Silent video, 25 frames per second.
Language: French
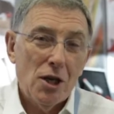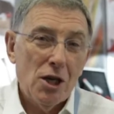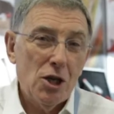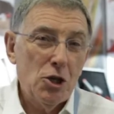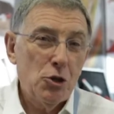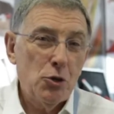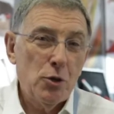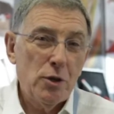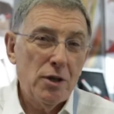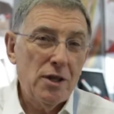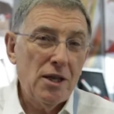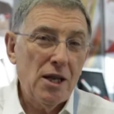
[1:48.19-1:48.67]
et
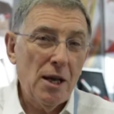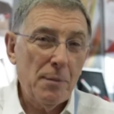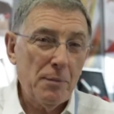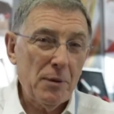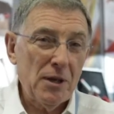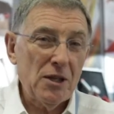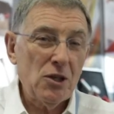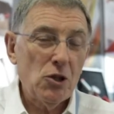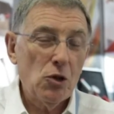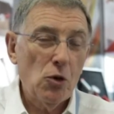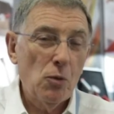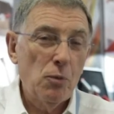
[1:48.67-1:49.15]
je lui ai dit la
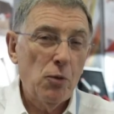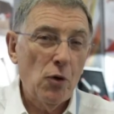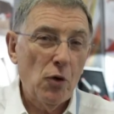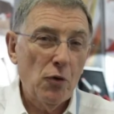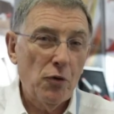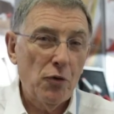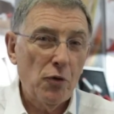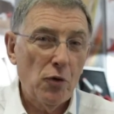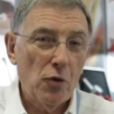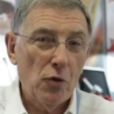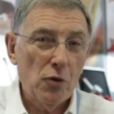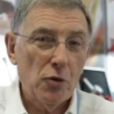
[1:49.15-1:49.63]
pression
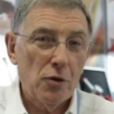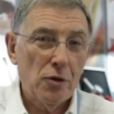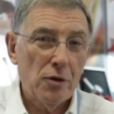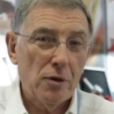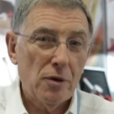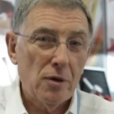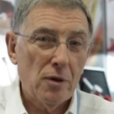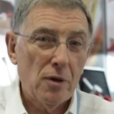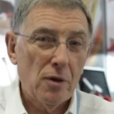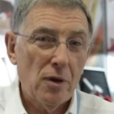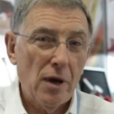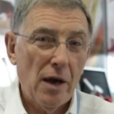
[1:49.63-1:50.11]

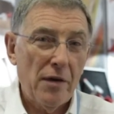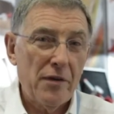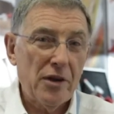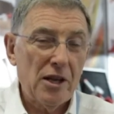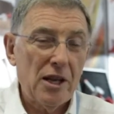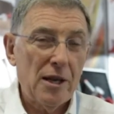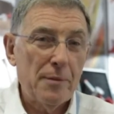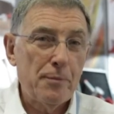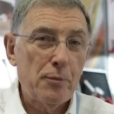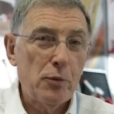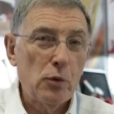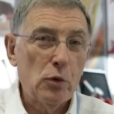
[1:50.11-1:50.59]
profonde
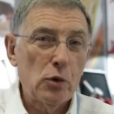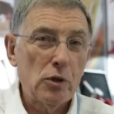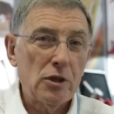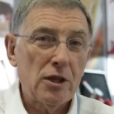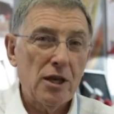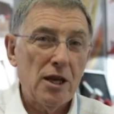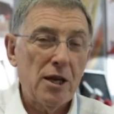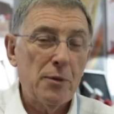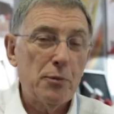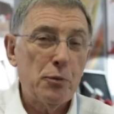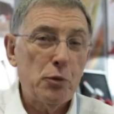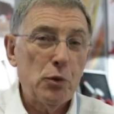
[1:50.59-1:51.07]
avec les
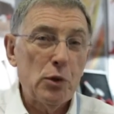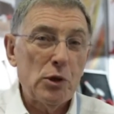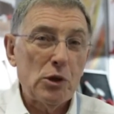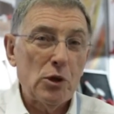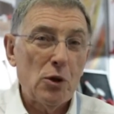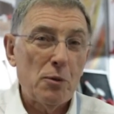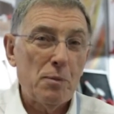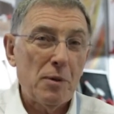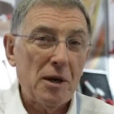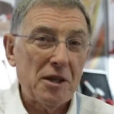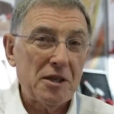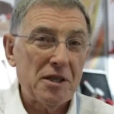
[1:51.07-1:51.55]
pouces
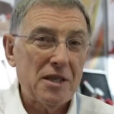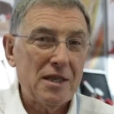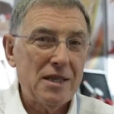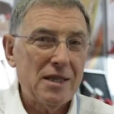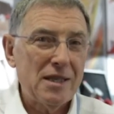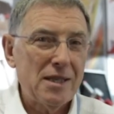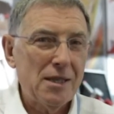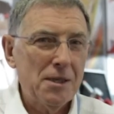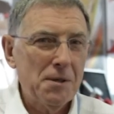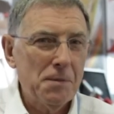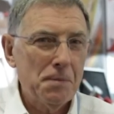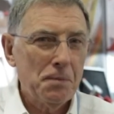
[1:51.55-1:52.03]
épuise le
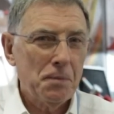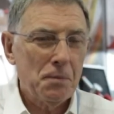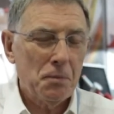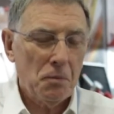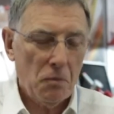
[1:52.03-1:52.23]
praticien.